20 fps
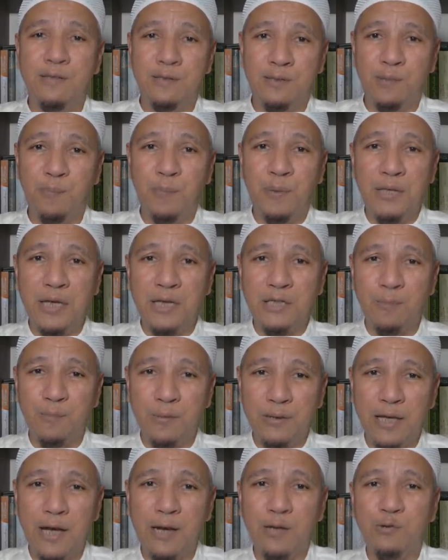
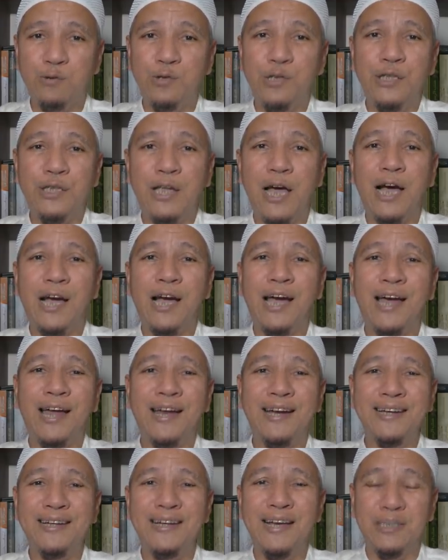sebentar-sebentar cuci
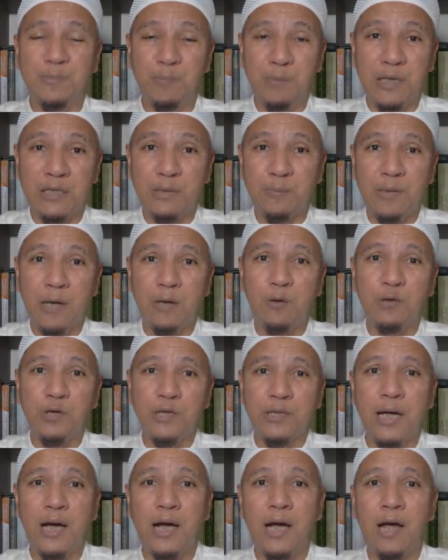tangan, ya sebentar-sebentar
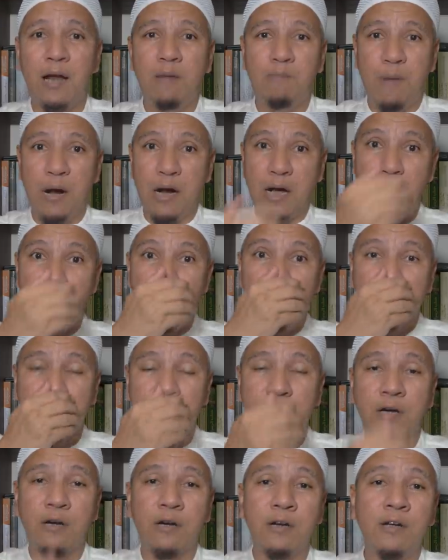cuci tangan, pakai
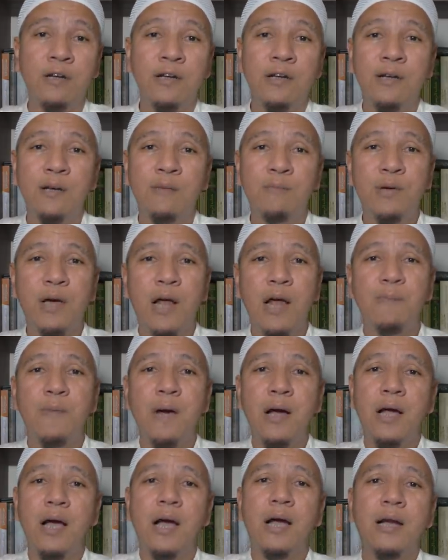masker, biar
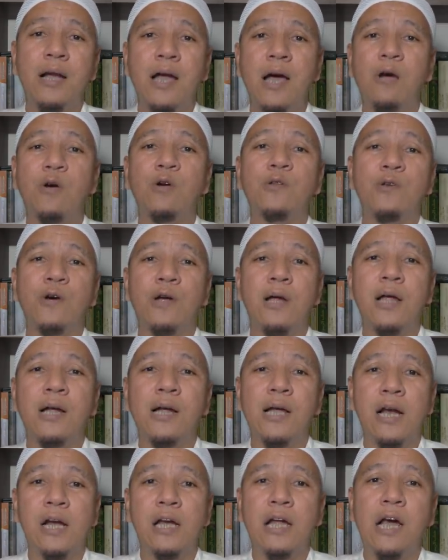apa nggak kena kotoran
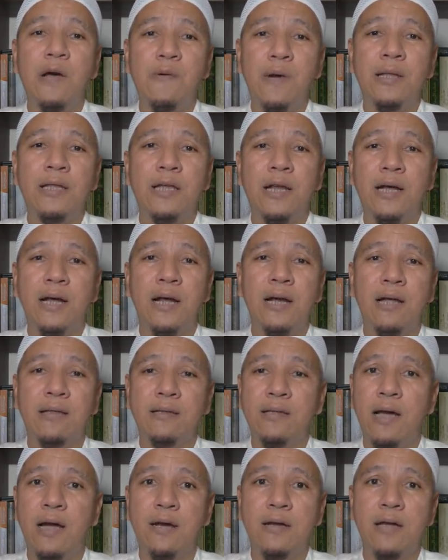karena dikhawatirkan
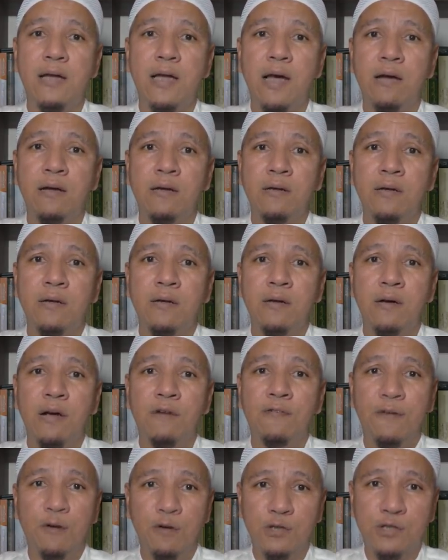nanti ada yang
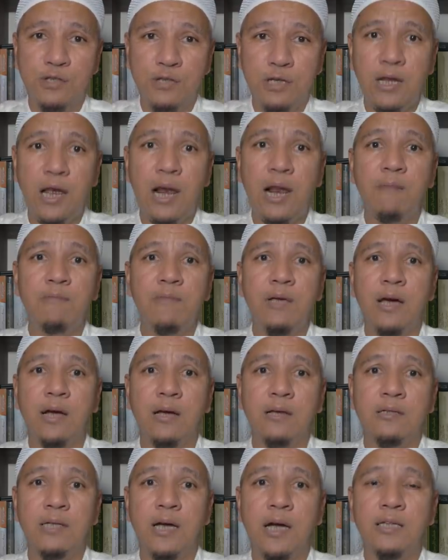virus di
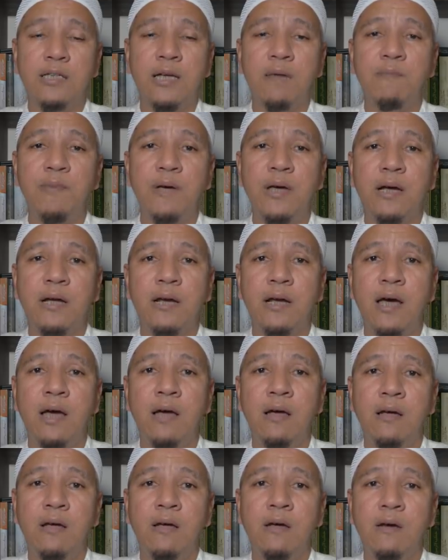dalamnya, jangan sampai
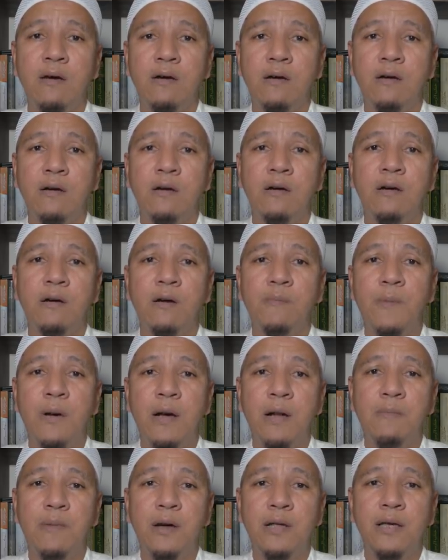kena eh, apa
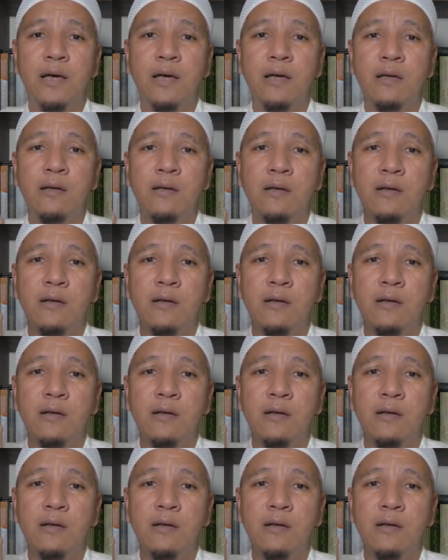namanya